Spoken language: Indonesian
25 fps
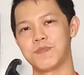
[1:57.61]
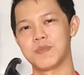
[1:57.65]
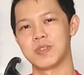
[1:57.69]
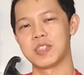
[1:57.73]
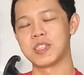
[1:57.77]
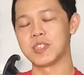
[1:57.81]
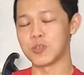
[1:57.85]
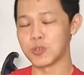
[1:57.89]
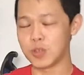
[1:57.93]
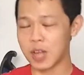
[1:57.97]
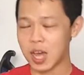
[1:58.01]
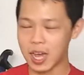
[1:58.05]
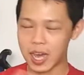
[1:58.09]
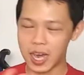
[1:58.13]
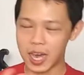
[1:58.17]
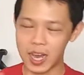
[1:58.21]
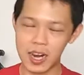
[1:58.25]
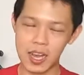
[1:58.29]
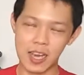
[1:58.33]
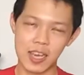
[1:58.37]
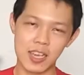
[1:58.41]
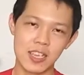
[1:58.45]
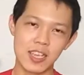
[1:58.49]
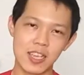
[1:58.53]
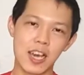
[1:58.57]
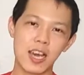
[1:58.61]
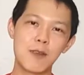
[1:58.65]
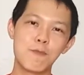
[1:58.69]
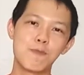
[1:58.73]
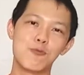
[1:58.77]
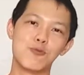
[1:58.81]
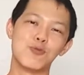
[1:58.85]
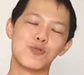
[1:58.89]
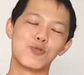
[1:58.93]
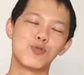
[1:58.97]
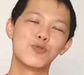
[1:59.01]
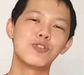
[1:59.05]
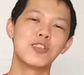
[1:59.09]
Ya sudah kan, akhirnya kan
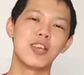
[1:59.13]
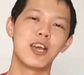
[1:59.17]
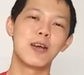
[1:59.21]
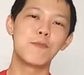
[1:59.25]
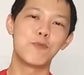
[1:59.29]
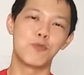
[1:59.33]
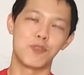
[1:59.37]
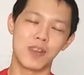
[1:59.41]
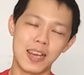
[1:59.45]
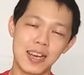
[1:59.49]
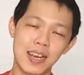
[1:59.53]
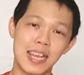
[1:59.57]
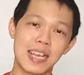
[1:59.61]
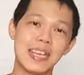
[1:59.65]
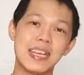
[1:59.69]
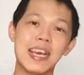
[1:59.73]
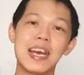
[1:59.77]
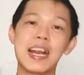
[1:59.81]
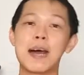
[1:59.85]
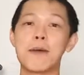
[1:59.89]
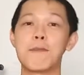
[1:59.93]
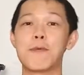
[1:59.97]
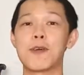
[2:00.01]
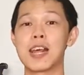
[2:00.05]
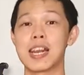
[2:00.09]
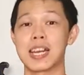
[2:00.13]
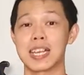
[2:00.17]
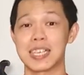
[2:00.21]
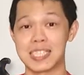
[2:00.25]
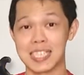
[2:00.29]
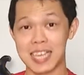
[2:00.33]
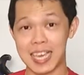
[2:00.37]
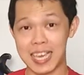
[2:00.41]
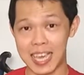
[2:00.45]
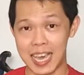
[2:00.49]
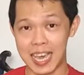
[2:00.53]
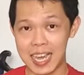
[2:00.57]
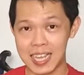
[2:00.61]
buntu, dia pulang dan dia laporan ke
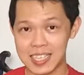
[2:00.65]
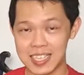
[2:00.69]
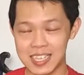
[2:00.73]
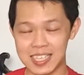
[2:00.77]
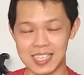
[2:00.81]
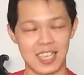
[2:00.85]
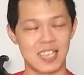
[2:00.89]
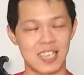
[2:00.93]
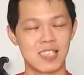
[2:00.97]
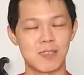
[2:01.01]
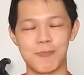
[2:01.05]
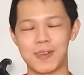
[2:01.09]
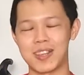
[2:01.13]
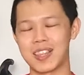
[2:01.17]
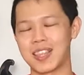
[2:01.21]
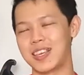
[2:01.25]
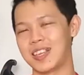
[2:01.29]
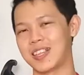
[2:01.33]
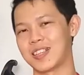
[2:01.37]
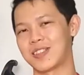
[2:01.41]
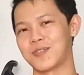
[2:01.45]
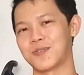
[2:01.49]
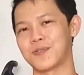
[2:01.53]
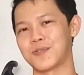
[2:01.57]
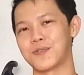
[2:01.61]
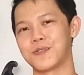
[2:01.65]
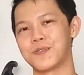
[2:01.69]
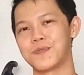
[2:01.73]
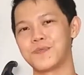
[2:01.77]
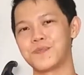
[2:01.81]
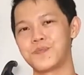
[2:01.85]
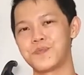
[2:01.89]
saya cerita seperti itu.